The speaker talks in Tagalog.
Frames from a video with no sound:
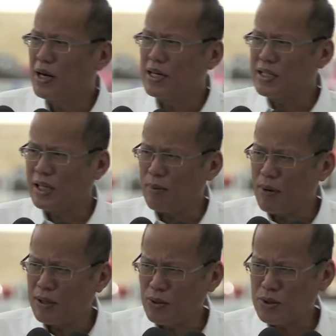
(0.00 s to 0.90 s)
ng
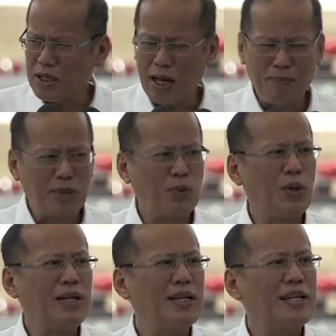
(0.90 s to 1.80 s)
inisyatibang ito sa Dang
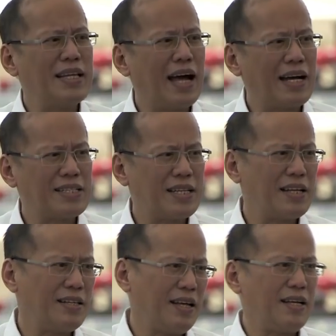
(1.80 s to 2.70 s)
Matuwid
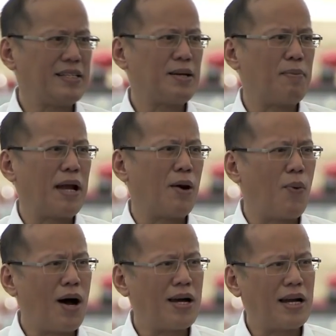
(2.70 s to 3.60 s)
nakasandig sa
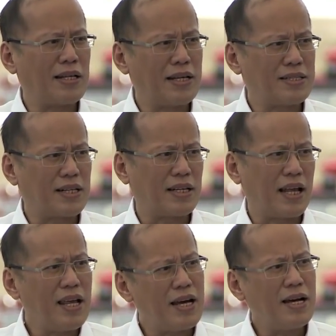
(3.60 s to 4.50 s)
malawakan nating
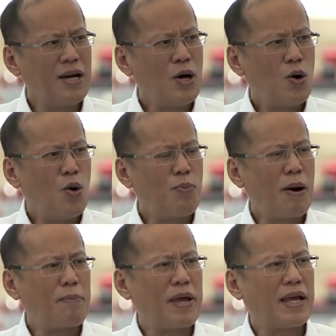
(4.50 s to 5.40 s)
strategiya
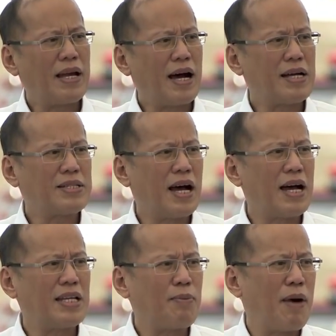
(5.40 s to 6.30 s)
upang bigyan lakas ang ating